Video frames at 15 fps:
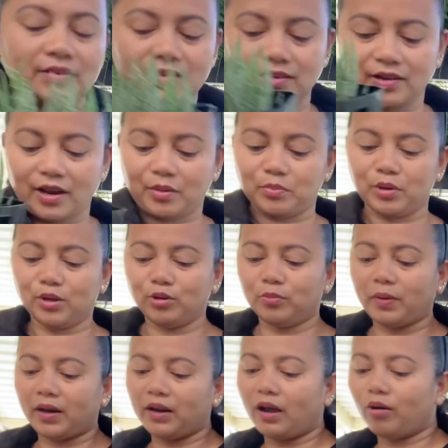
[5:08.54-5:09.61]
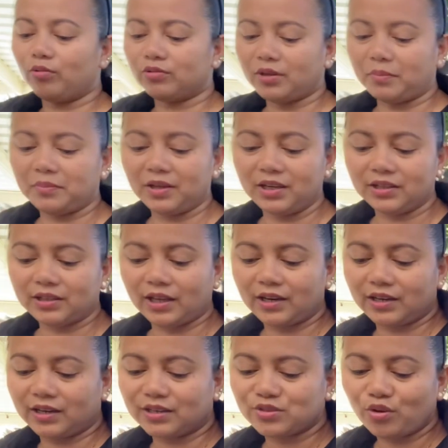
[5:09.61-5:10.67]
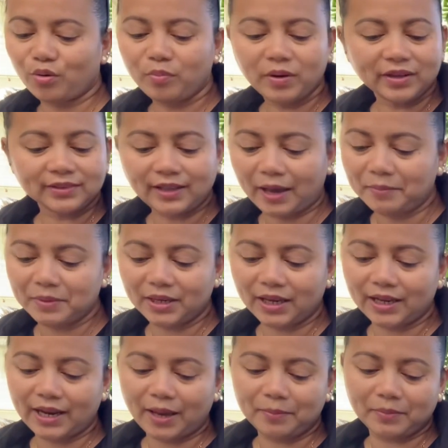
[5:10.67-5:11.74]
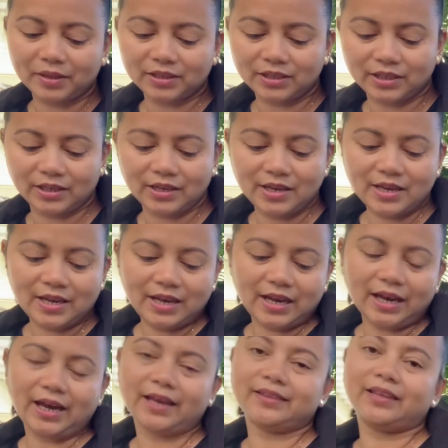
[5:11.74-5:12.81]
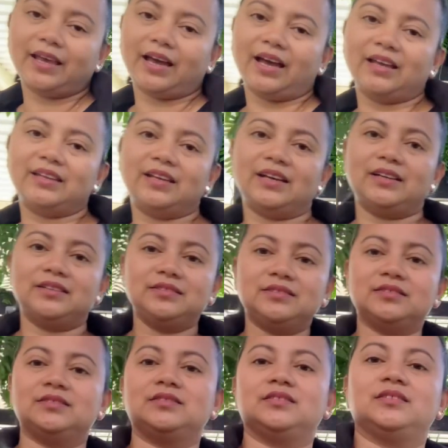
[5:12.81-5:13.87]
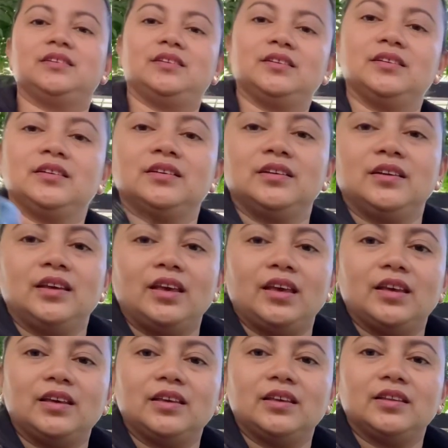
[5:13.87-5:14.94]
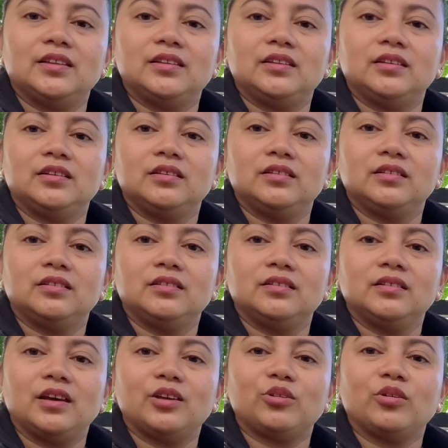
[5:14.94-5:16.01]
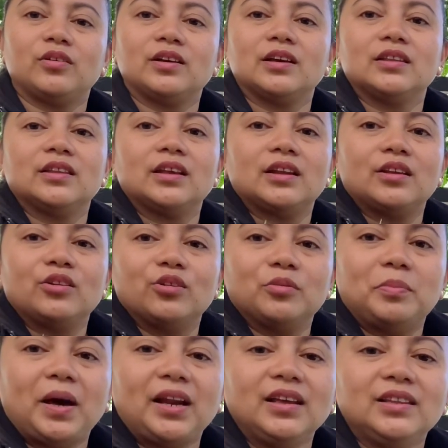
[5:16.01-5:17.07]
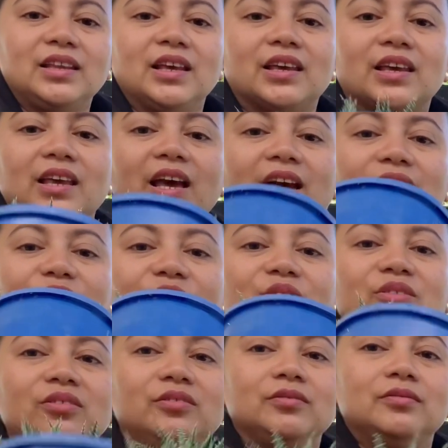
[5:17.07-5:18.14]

Grabe, ano, para akong namili talaga. Sobrang daming halaman ni Ate Ana. And, eto, ang ganda rin, oh. Parang dikya, no?